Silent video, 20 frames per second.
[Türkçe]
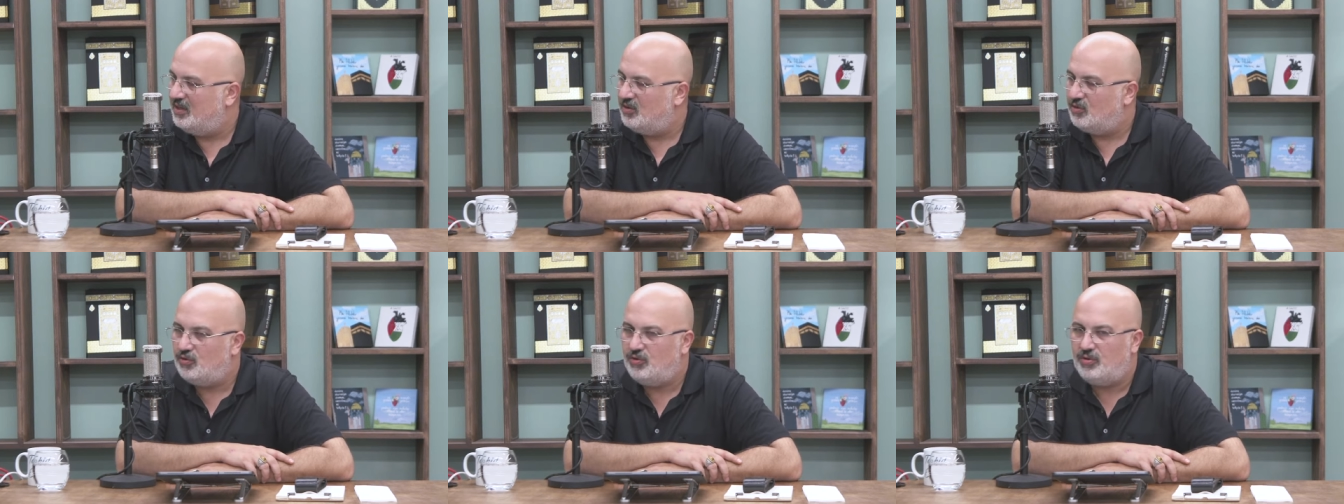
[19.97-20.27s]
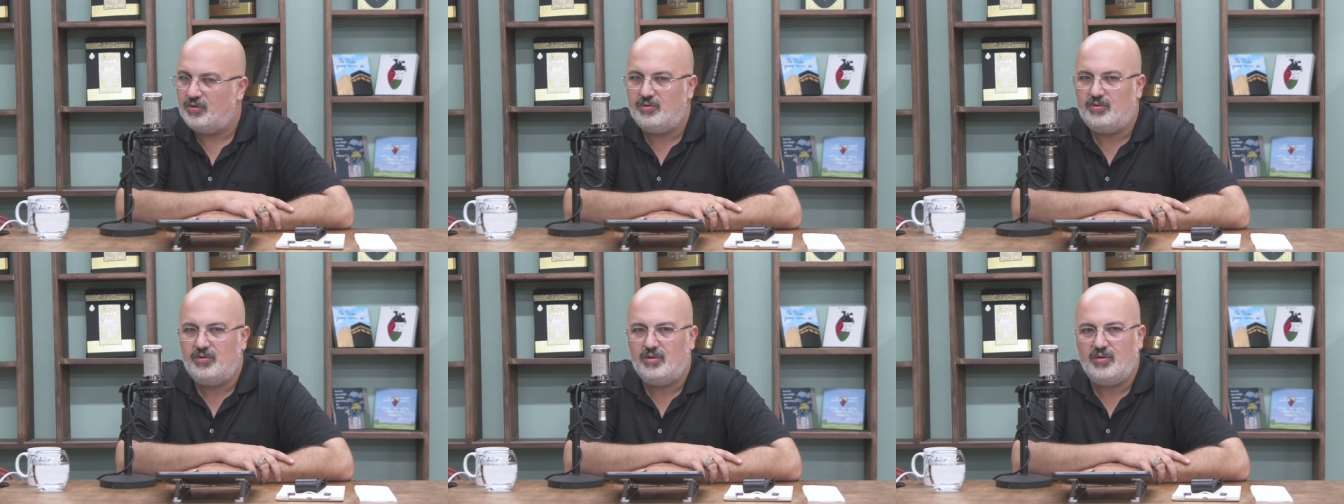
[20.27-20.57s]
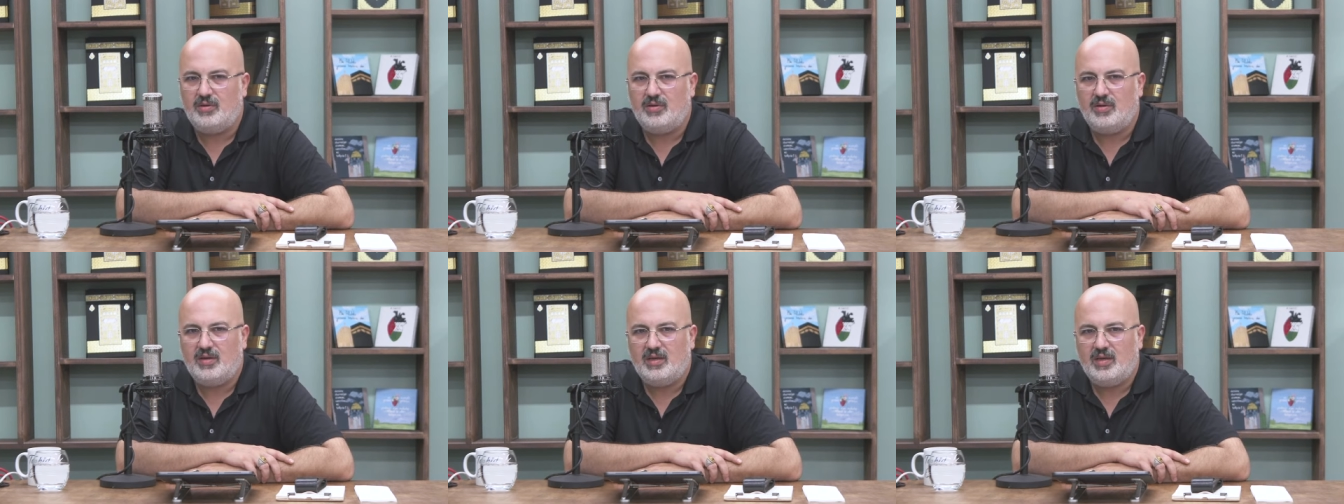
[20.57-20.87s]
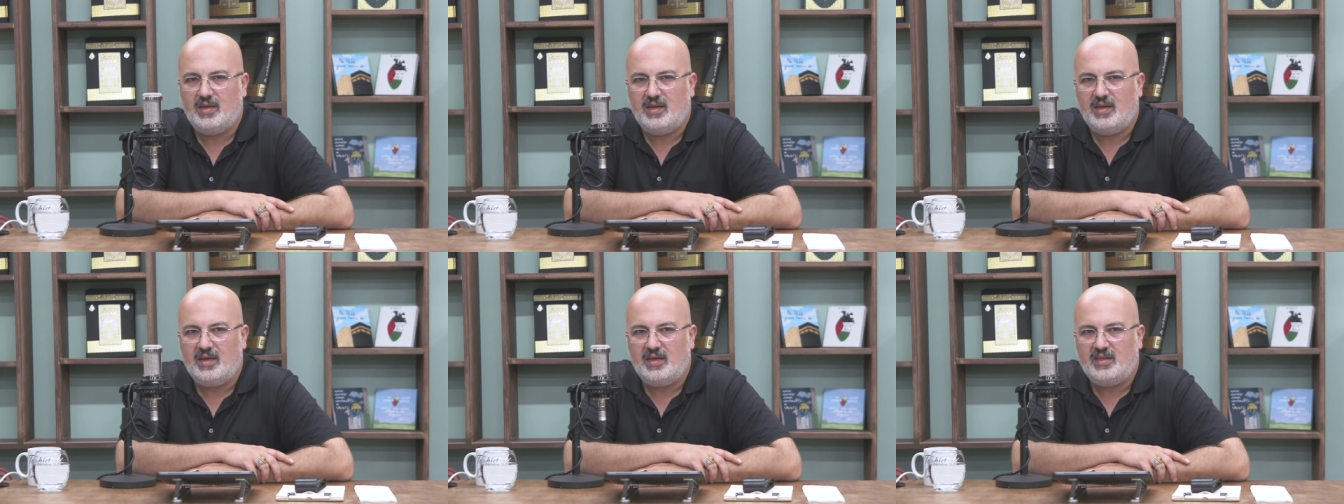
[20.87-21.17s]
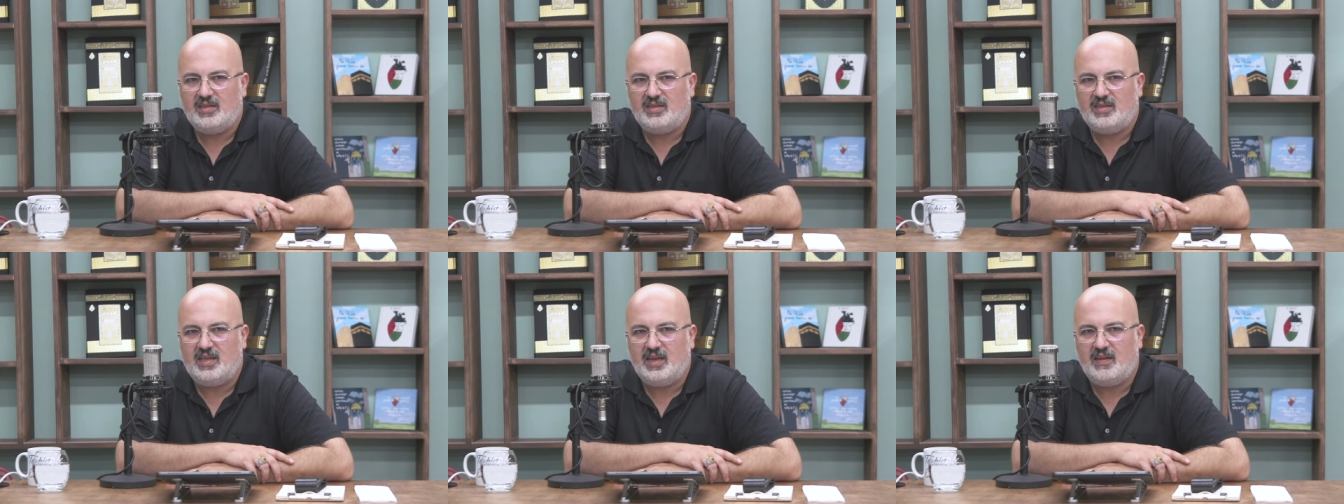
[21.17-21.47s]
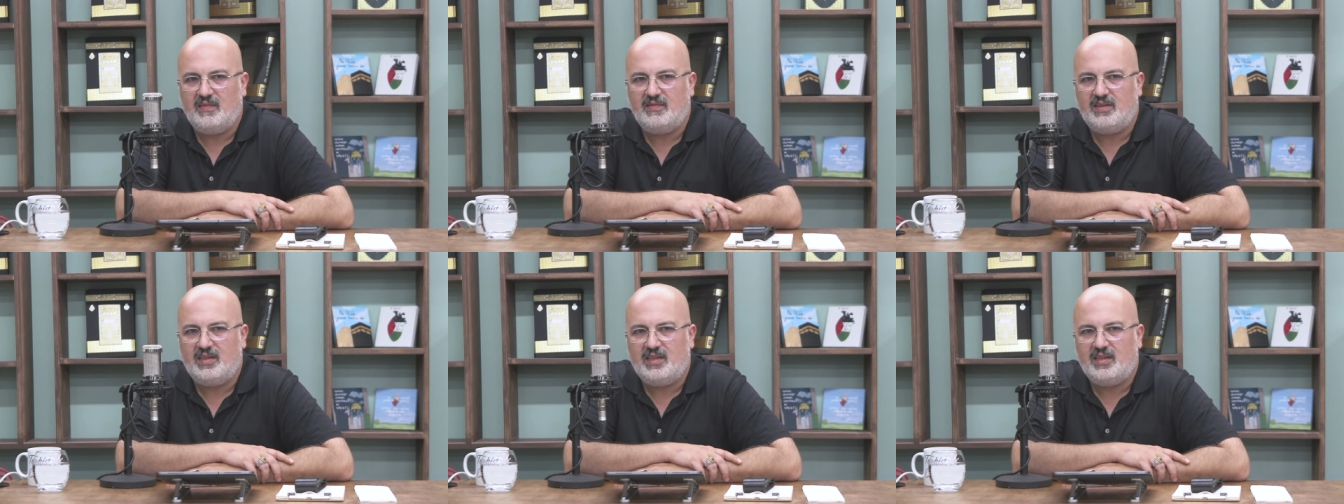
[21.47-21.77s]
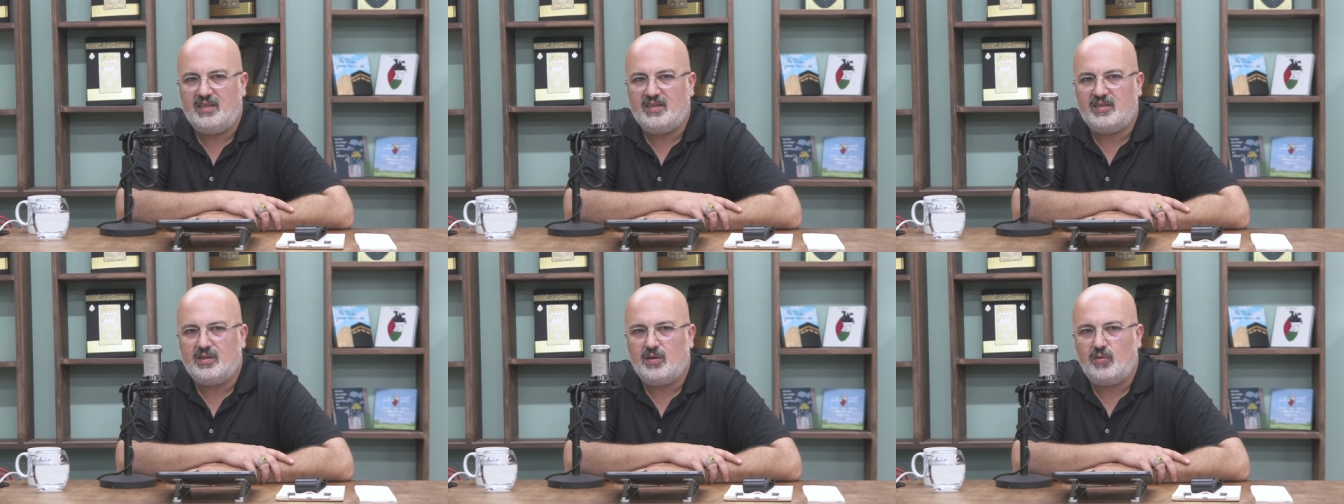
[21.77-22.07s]
Çünkü
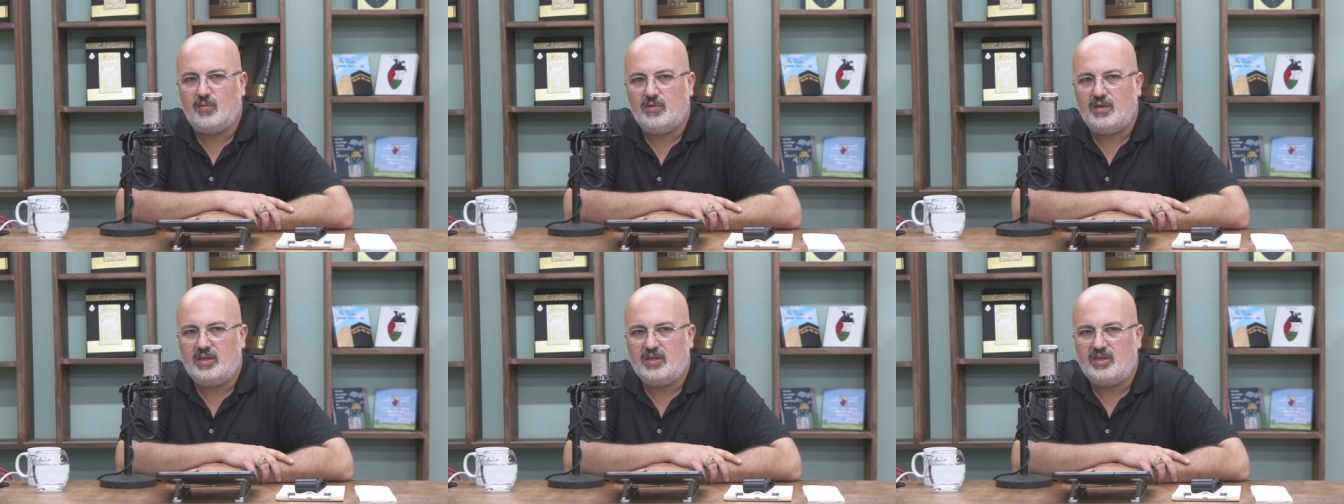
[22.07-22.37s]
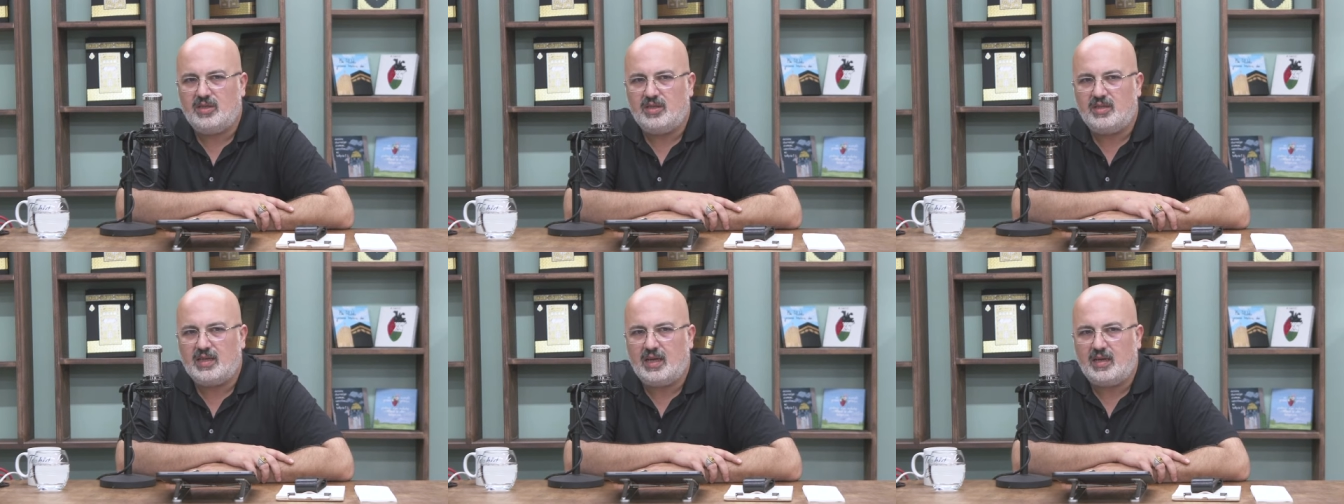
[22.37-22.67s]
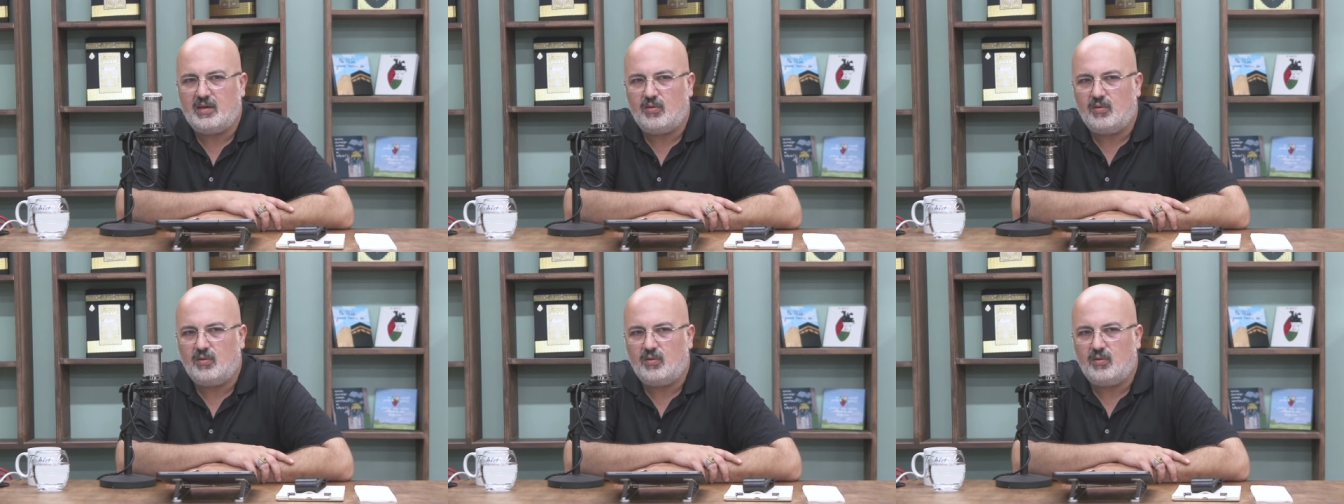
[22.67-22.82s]
sevdiğinize ulaşırken